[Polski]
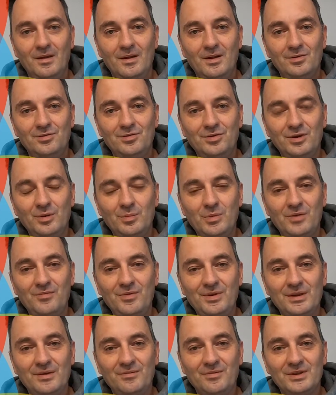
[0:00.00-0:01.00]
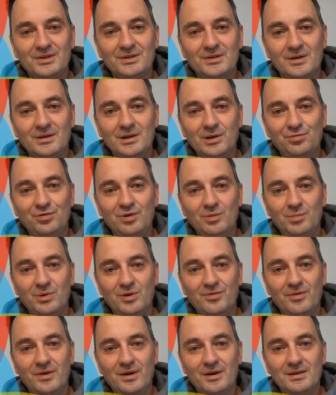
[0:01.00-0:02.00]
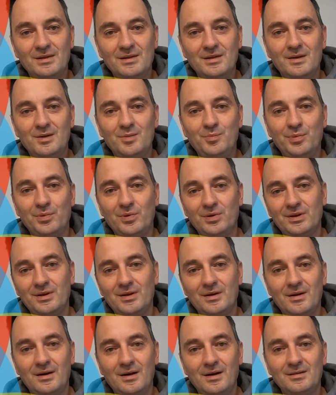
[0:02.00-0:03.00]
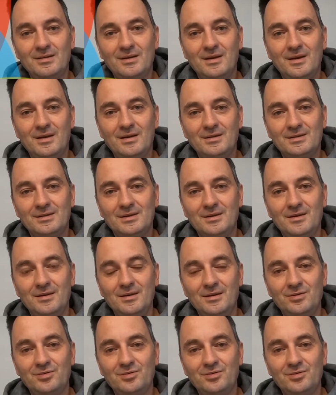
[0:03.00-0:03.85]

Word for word: Dzień dobry, witam Was serdecznie. Browar Gdynia i porter angielski.